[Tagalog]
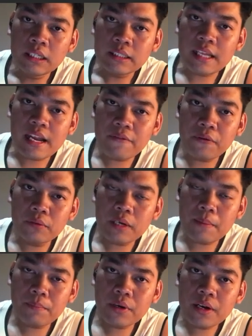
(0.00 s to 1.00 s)
Telephone
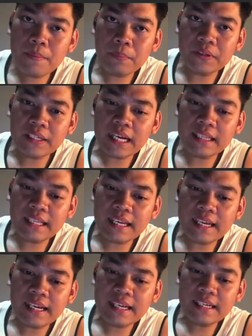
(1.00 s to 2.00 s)
number, importante
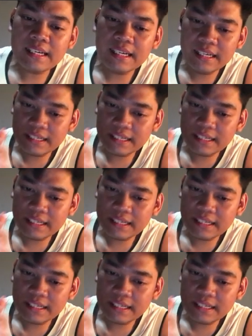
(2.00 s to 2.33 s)
yan.